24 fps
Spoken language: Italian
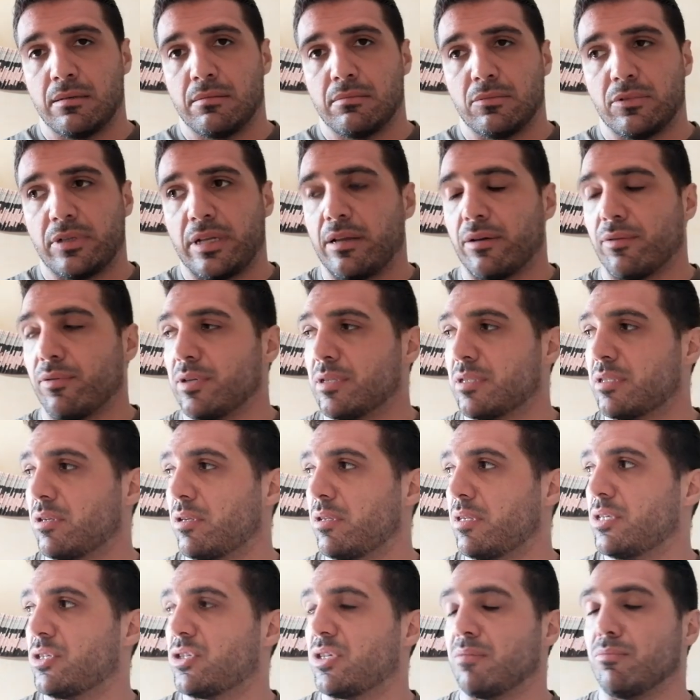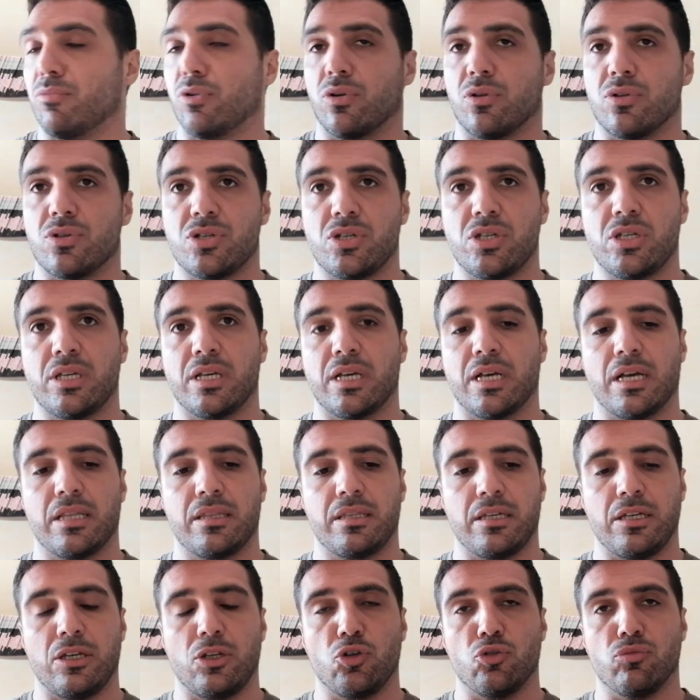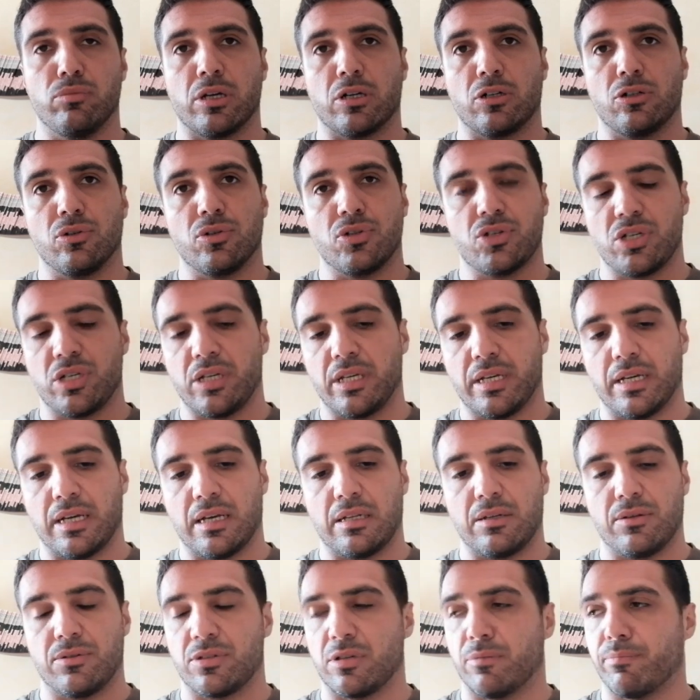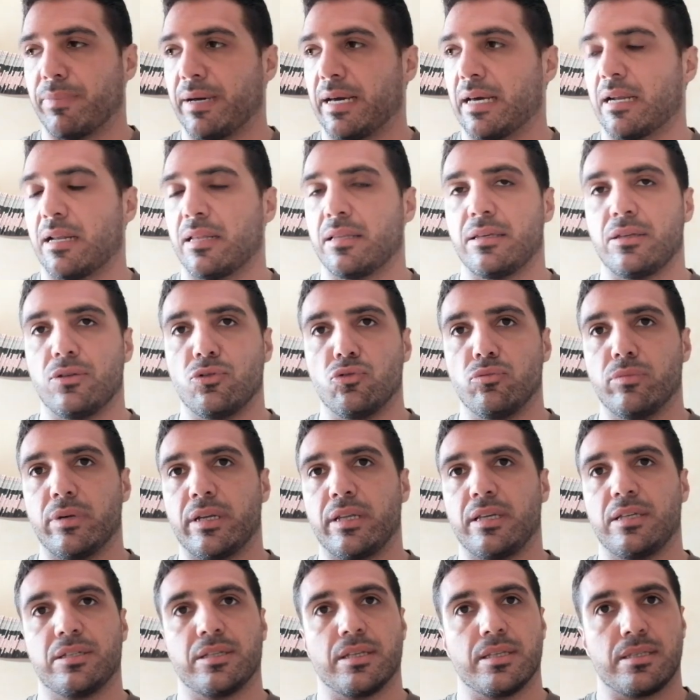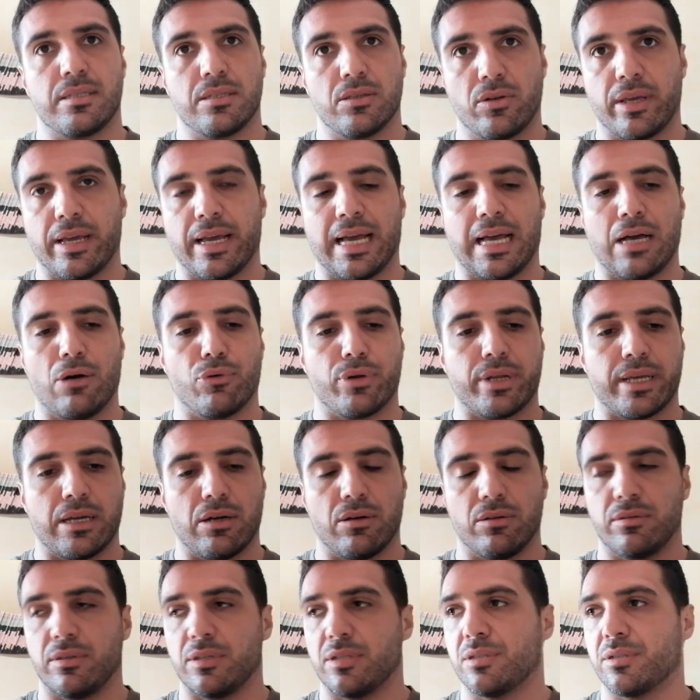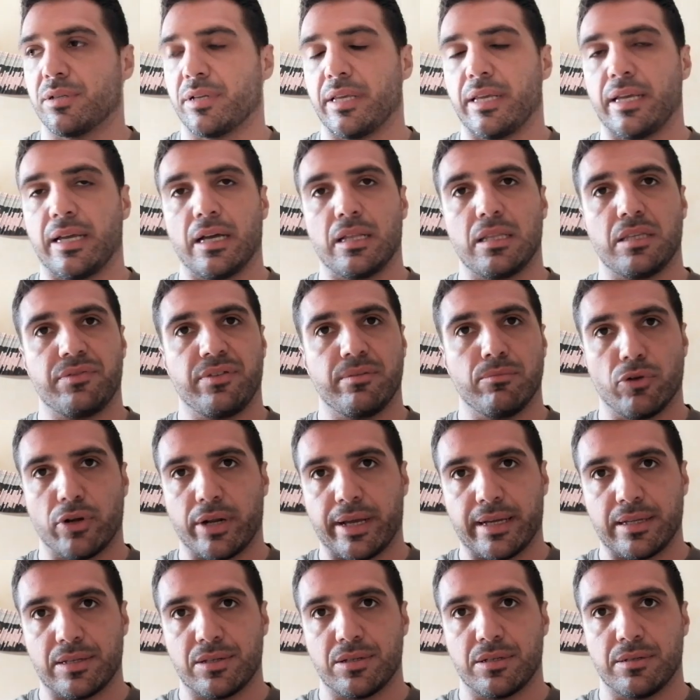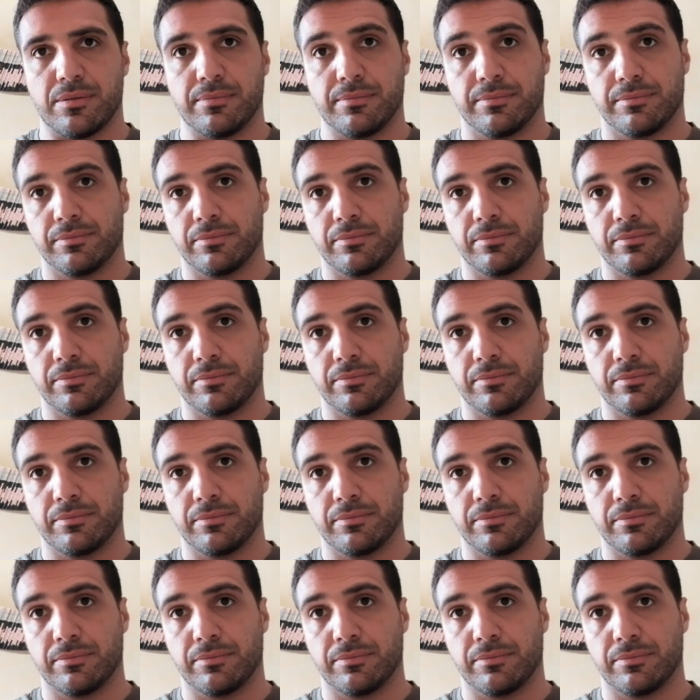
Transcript: Non è una questione di simbologia, di numerologia, non si parla di numeri in sezione aurea o di stringa di Fibonacci.